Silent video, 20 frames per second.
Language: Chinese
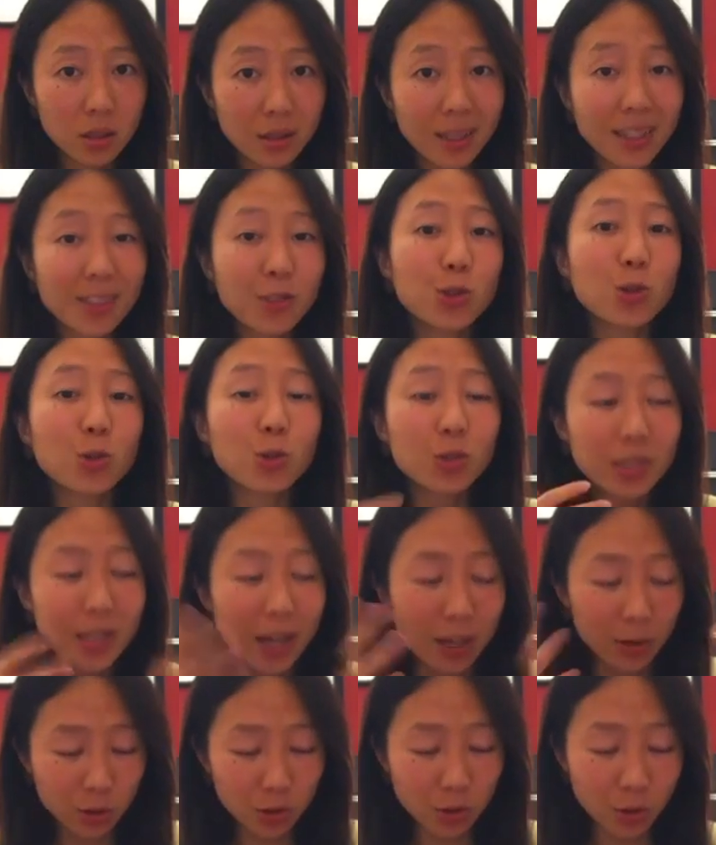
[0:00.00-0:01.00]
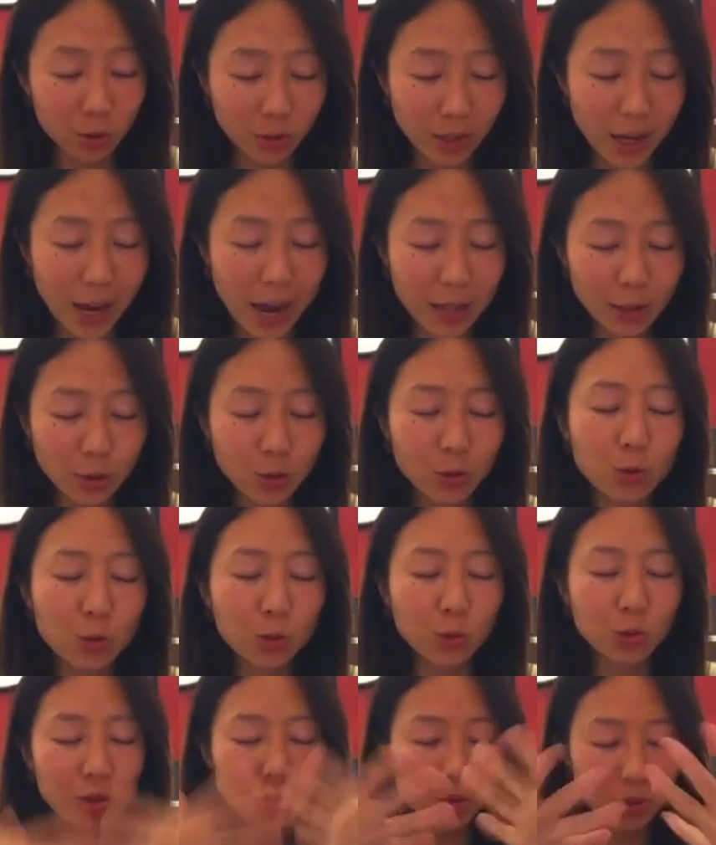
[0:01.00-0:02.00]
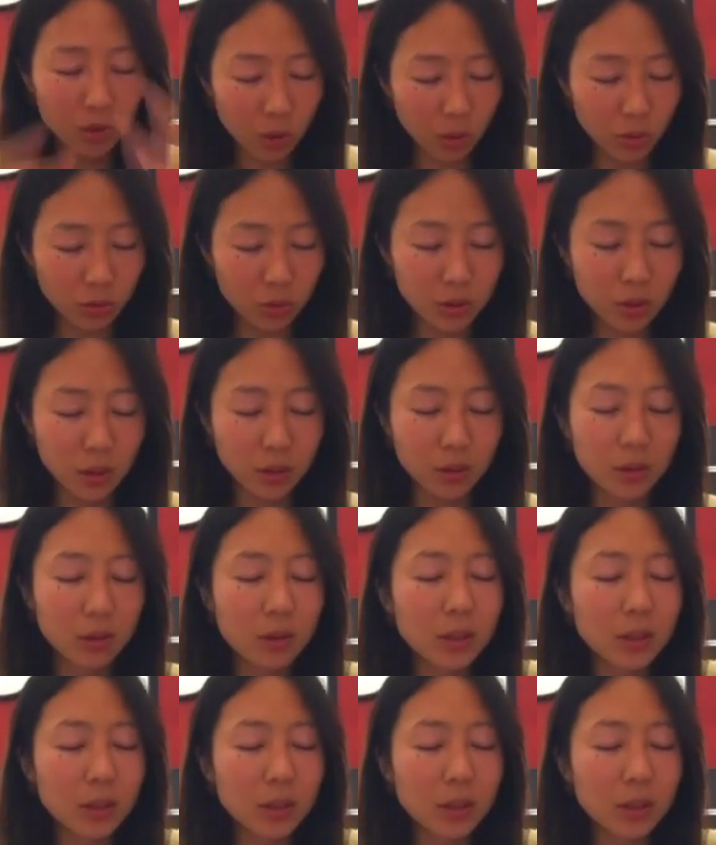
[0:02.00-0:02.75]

那就享受它，就与之共振，